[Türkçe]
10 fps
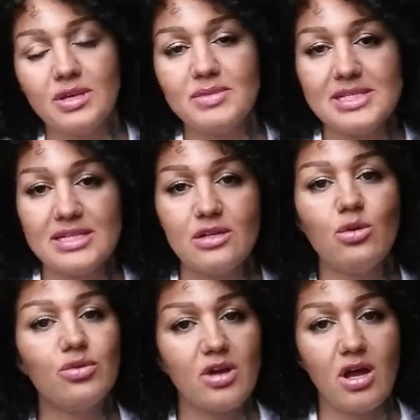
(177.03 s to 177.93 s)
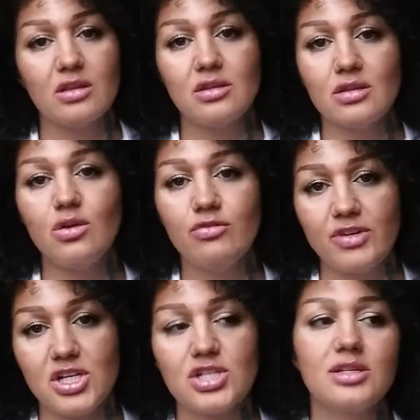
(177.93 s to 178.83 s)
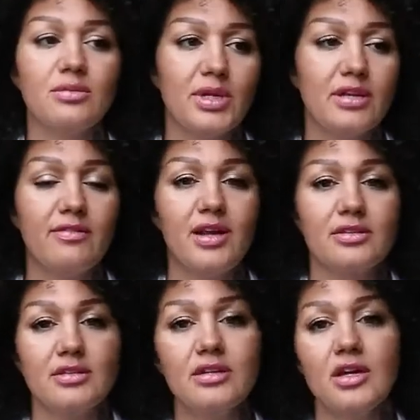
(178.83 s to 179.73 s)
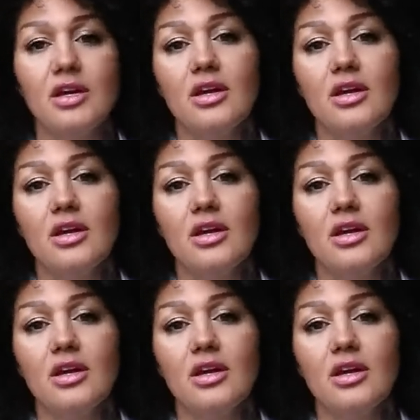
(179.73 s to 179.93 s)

temizliği, o rahatlığı, o freshliği bana verdi.